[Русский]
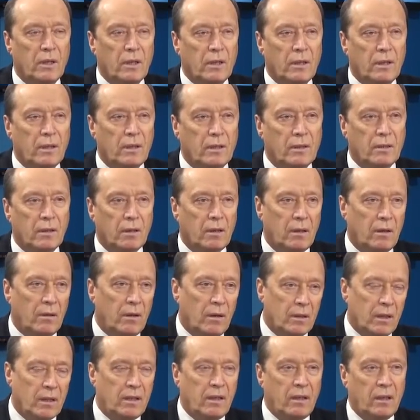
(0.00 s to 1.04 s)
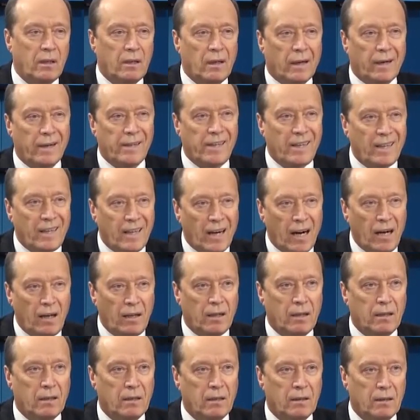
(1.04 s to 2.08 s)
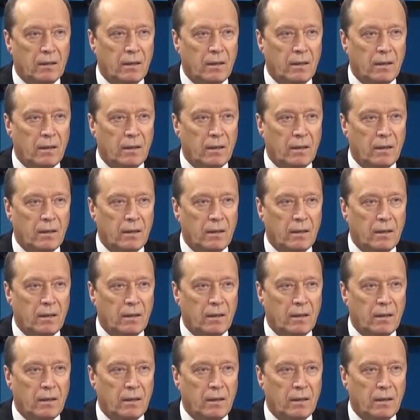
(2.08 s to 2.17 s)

из таких радикально